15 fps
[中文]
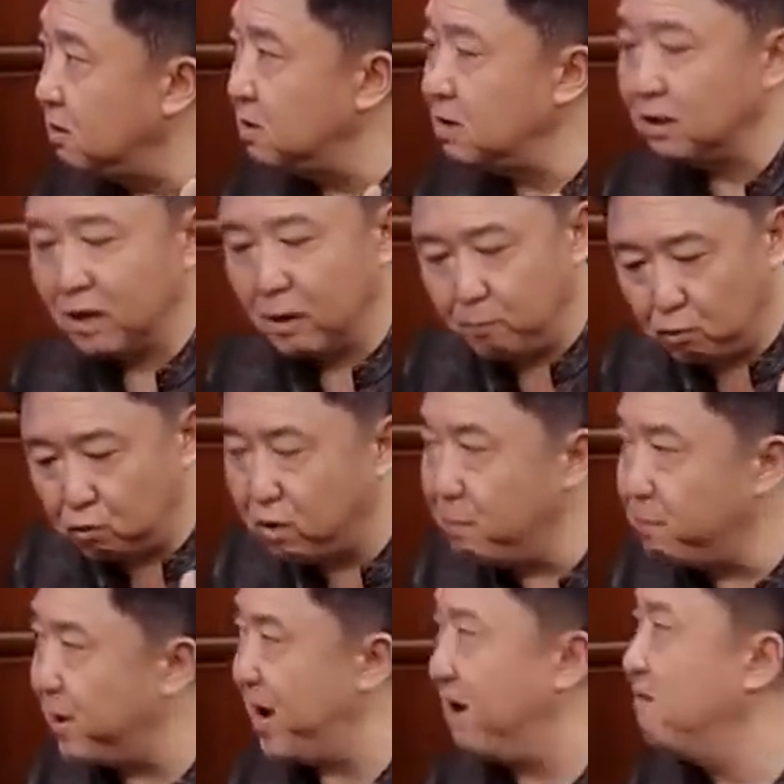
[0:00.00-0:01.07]
上台不
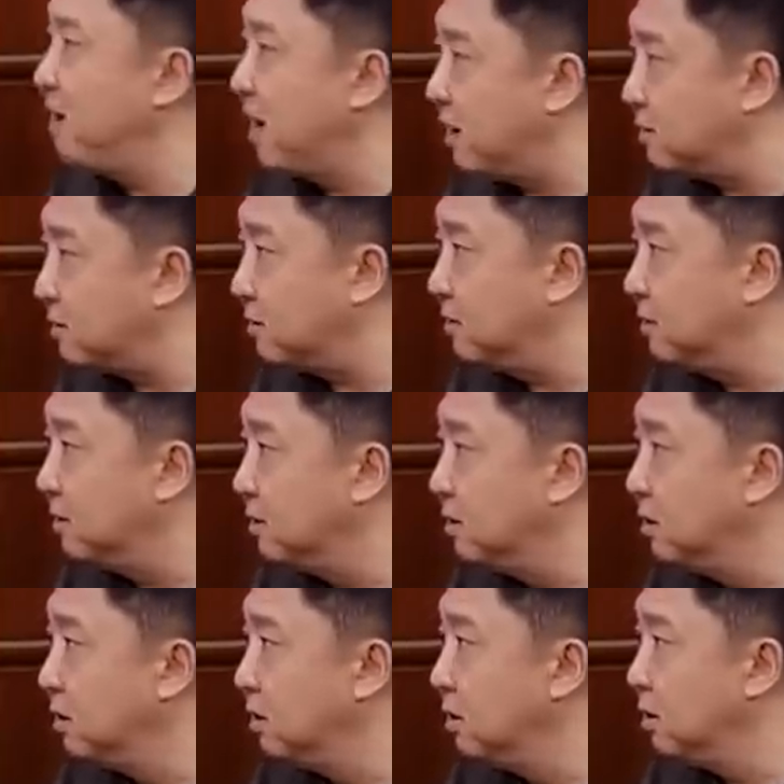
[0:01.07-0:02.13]
穿白袜子。
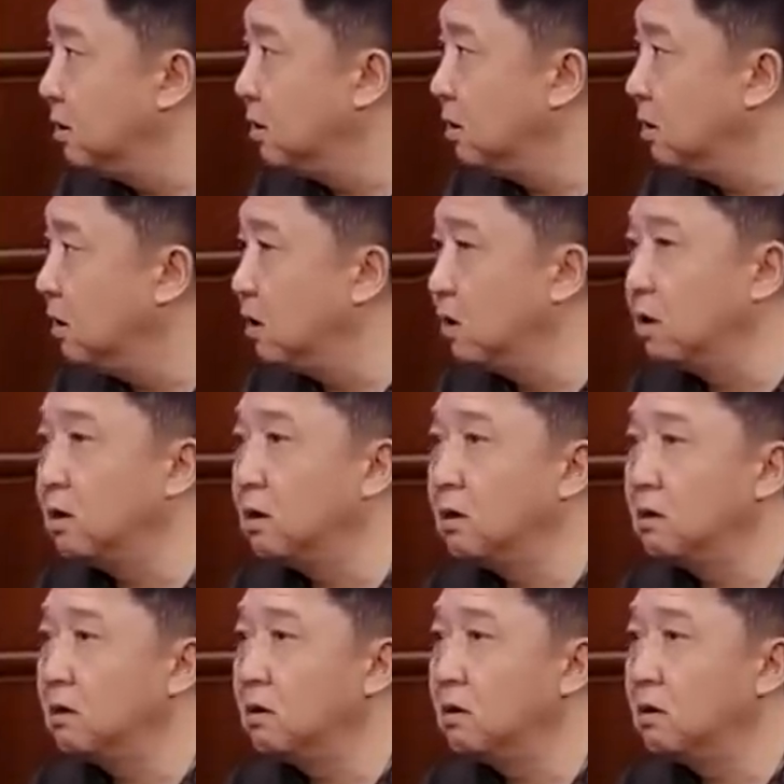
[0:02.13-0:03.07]
哦，